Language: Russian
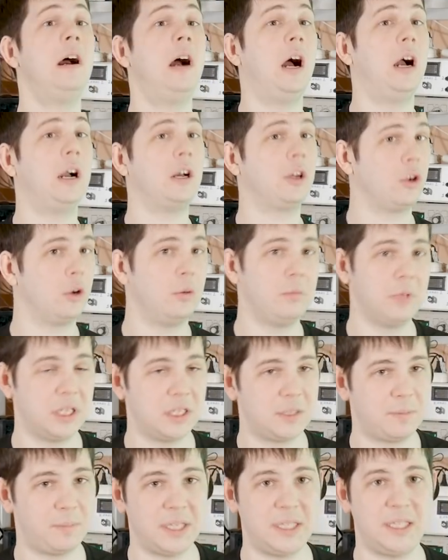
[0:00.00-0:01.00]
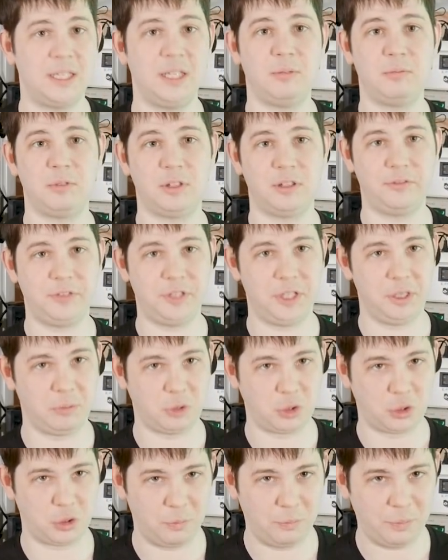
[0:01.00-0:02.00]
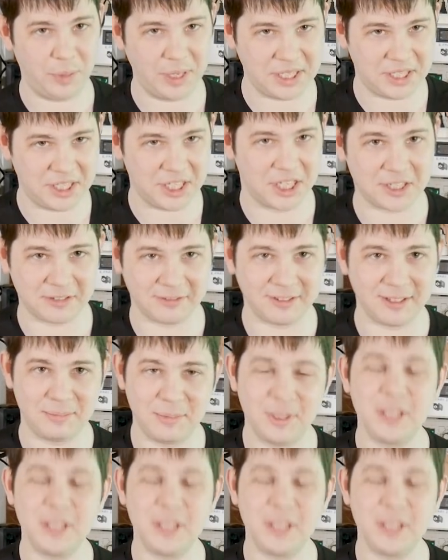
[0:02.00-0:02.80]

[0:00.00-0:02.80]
Огромное спасибо всем, кто поддерживает